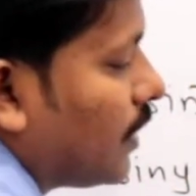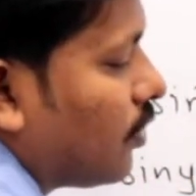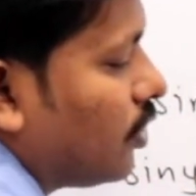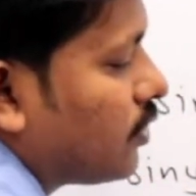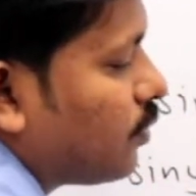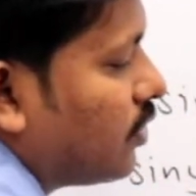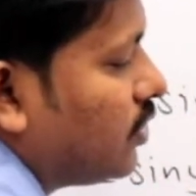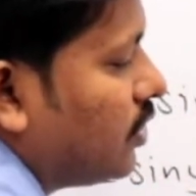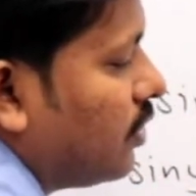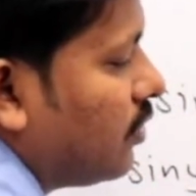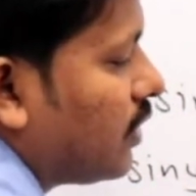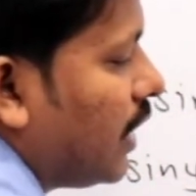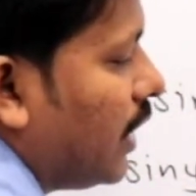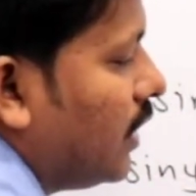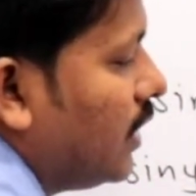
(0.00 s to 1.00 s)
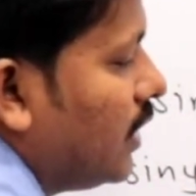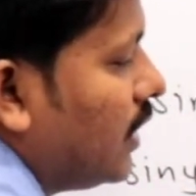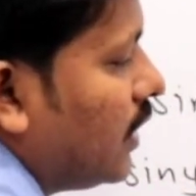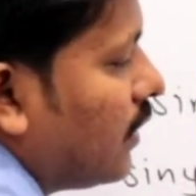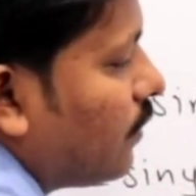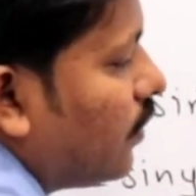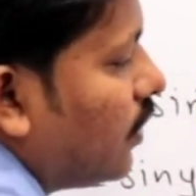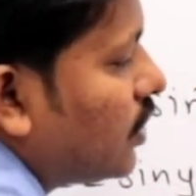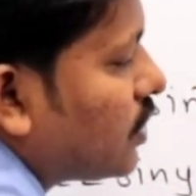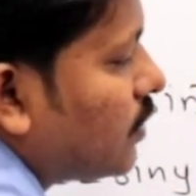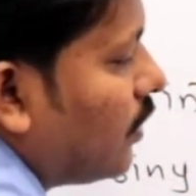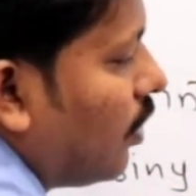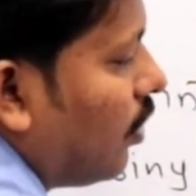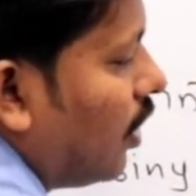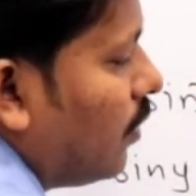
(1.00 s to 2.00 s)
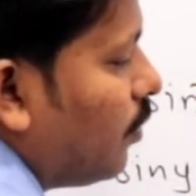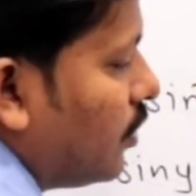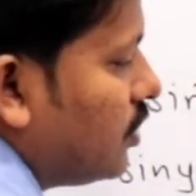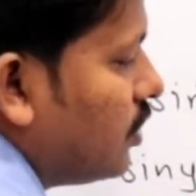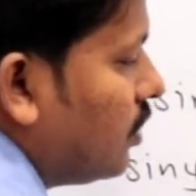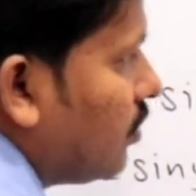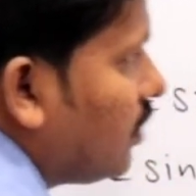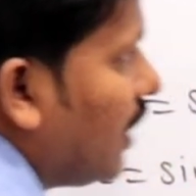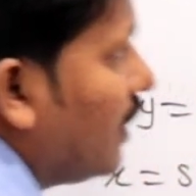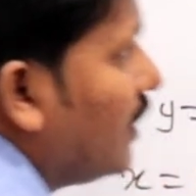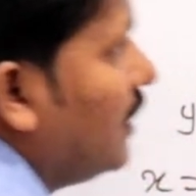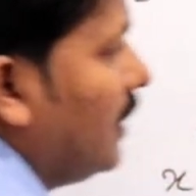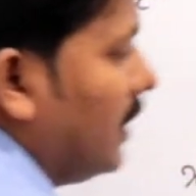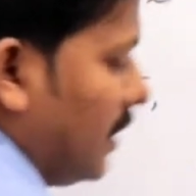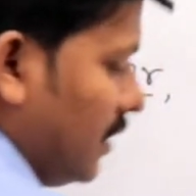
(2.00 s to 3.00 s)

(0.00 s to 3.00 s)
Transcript: में कॉस पॉजिटिव होता है फर्स्ट में ऑल पॉजिटिव होता है